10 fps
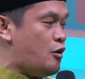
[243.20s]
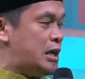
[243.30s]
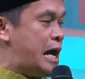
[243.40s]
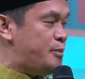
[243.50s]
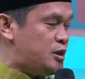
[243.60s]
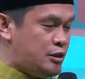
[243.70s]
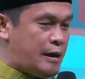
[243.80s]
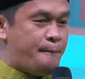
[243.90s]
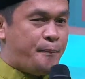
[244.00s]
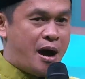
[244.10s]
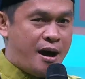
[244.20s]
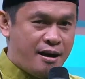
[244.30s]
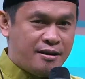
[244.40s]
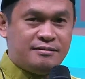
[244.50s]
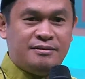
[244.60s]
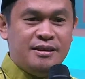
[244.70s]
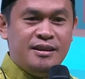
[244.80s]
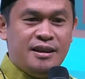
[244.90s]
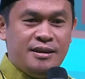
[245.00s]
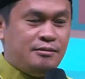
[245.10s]
habis ditampar.
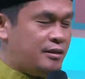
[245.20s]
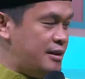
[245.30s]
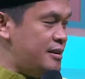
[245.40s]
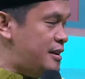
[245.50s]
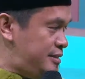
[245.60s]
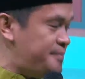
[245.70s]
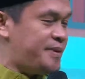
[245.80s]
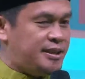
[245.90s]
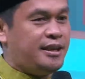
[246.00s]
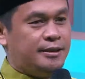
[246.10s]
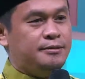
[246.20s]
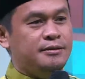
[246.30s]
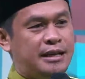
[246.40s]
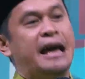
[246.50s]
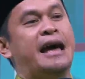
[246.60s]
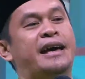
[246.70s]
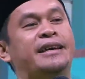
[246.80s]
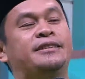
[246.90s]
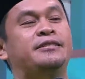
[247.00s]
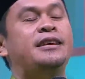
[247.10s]
Iya. Itu kan yang seperti itu. Nah, itu
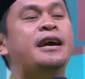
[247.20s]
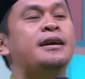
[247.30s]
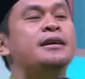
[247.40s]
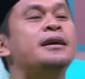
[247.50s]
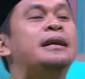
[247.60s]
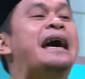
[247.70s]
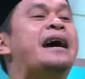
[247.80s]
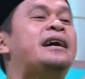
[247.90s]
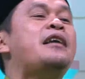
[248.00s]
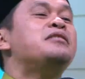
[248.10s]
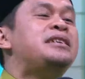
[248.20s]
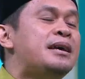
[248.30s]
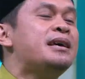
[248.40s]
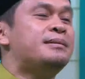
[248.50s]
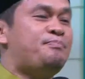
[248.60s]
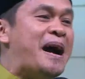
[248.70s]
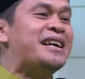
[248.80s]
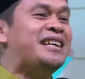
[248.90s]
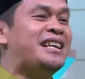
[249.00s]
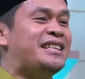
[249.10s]
dia. Nah, kalau kita
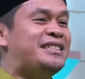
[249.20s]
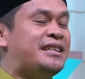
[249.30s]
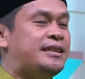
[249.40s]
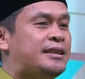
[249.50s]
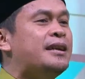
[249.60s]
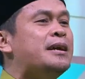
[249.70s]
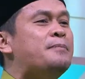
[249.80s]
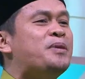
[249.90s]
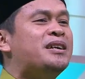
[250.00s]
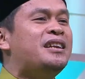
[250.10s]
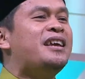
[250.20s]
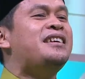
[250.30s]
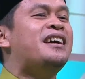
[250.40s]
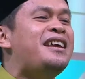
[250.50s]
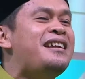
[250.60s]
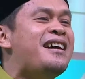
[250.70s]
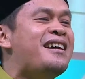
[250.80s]
panggil istri kita dengan panggilan yang enak.